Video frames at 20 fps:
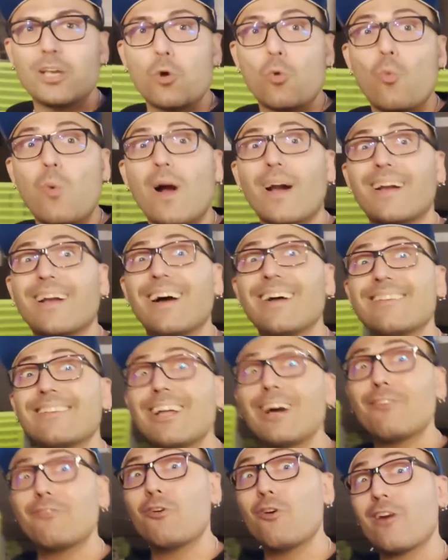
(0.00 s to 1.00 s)
di
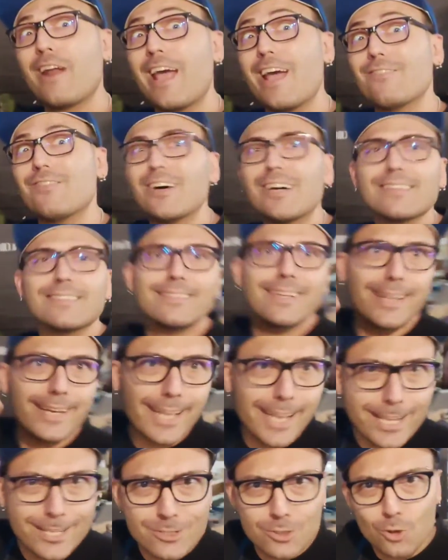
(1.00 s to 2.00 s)
Wakanda Forever se
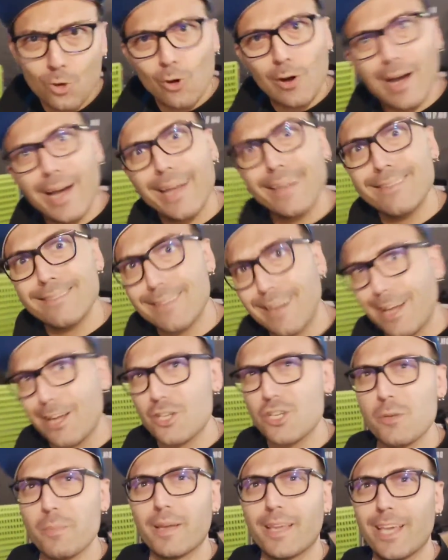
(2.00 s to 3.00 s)
riesco a
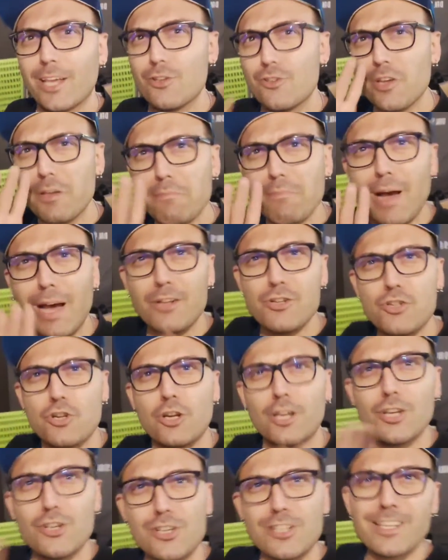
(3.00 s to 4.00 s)
entrarci perché già
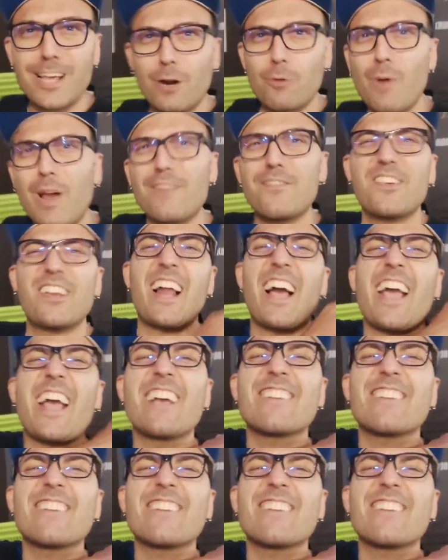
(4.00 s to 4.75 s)
immagino che ci sarà una fila